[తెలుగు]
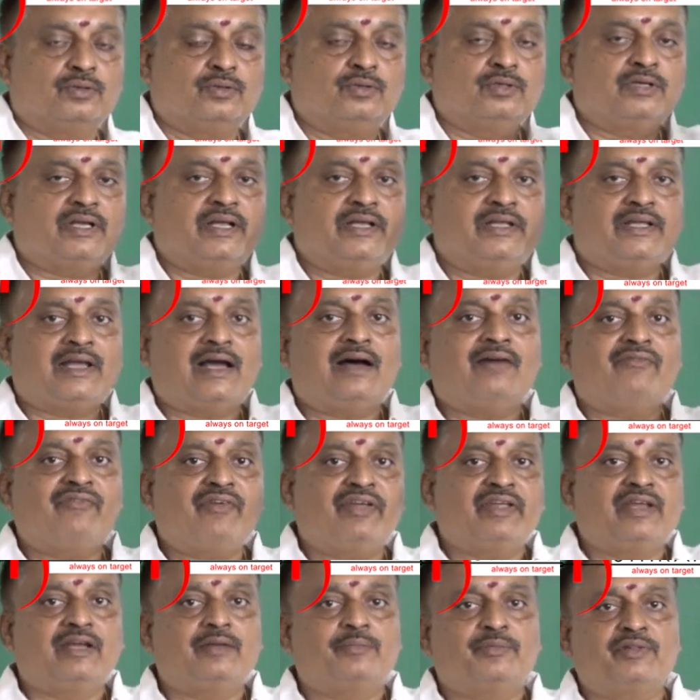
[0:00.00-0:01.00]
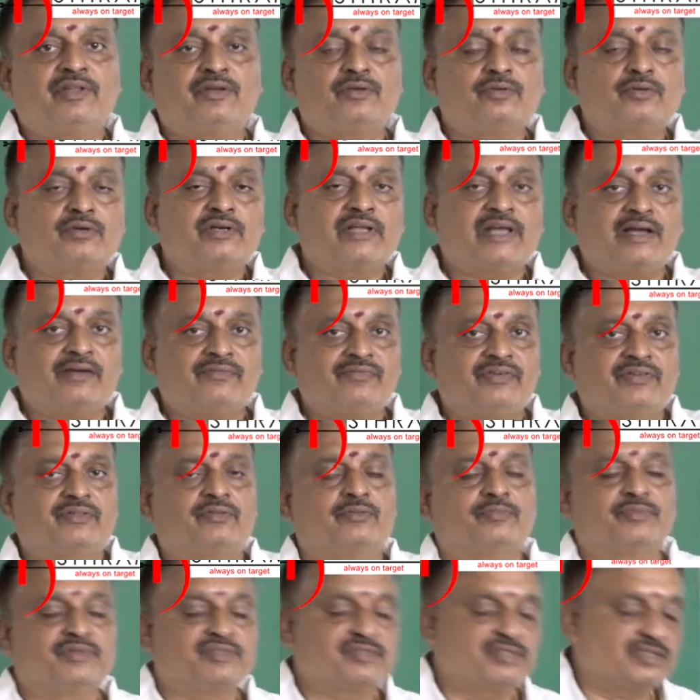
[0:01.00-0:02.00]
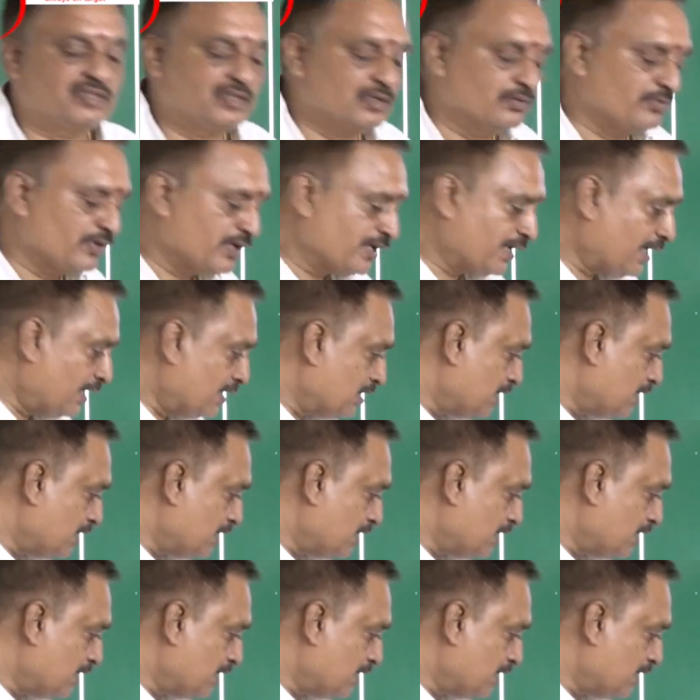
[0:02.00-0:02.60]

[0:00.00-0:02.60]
నూట యాభై ఎనిమిది నూట యాభై తొమ్మిది సీట్ల వరకు